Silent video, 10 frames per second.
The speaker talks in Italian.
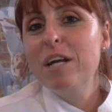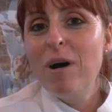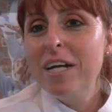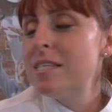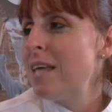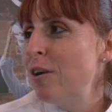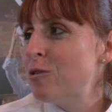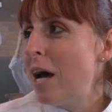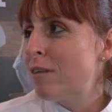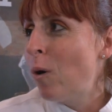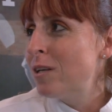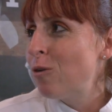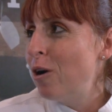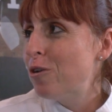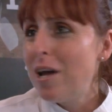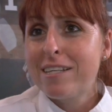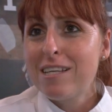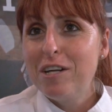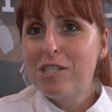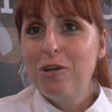rimane stanno usare quanto olio
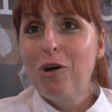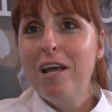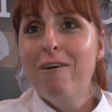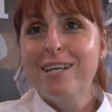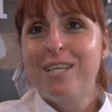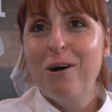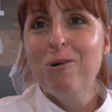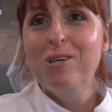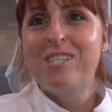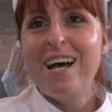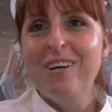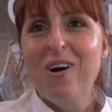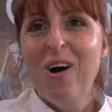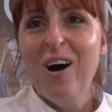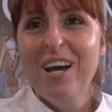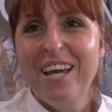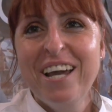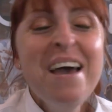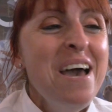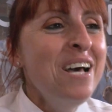d'extravergine prima se usa noi,
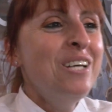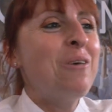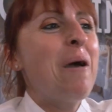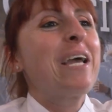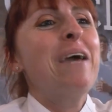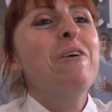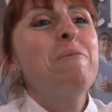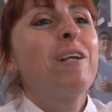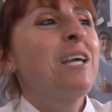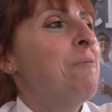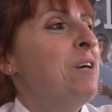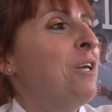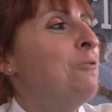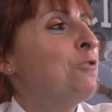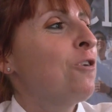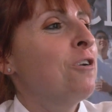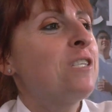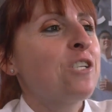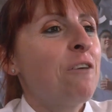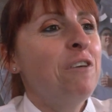perché noi praticamente in un giorno
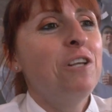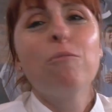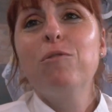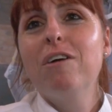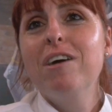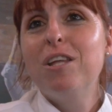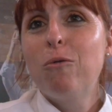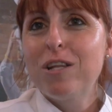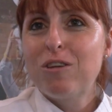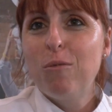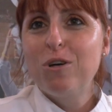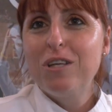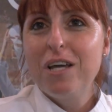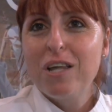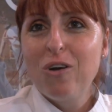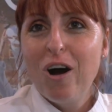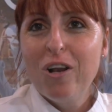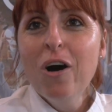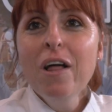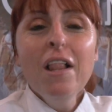si è già finito più di 24 bottiglie
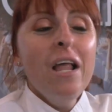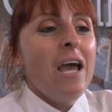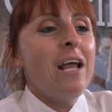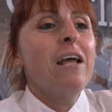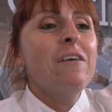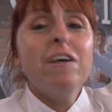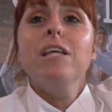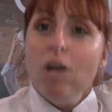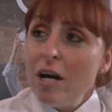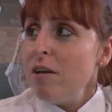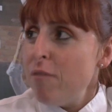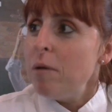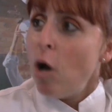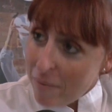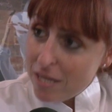d'olio e, e gli vedi noi che gli fai, no